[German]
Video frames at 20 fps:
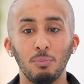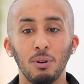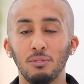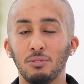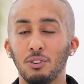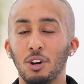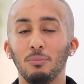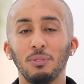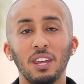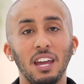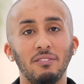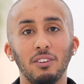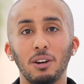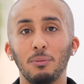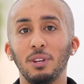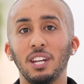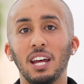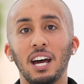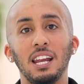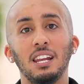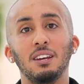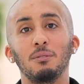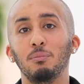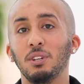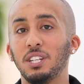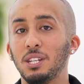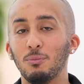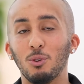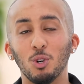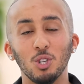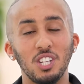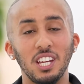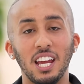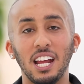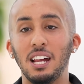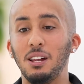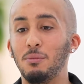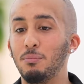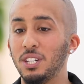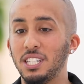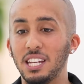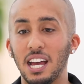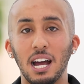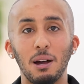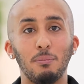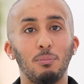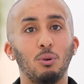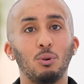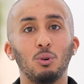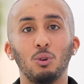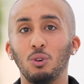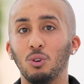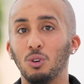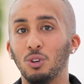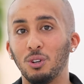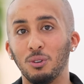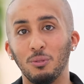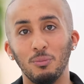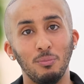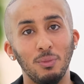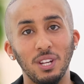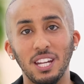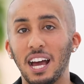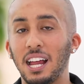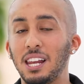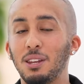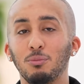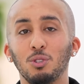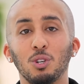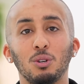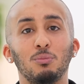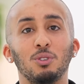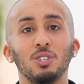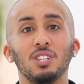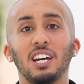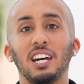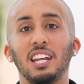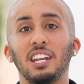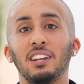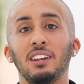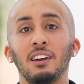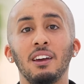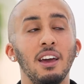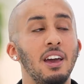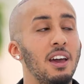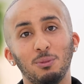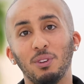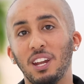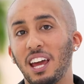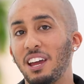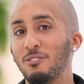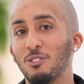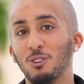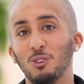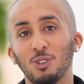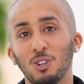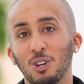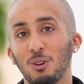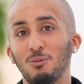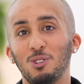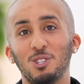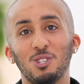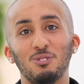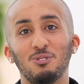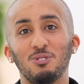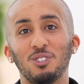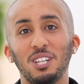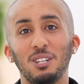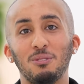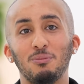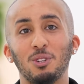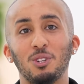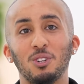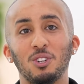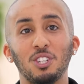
performt einfach mit allem, mit dem Hotel, mit der Abholung, mit allem drum und dran. Ich bin einfach unglaublich zufrieden mit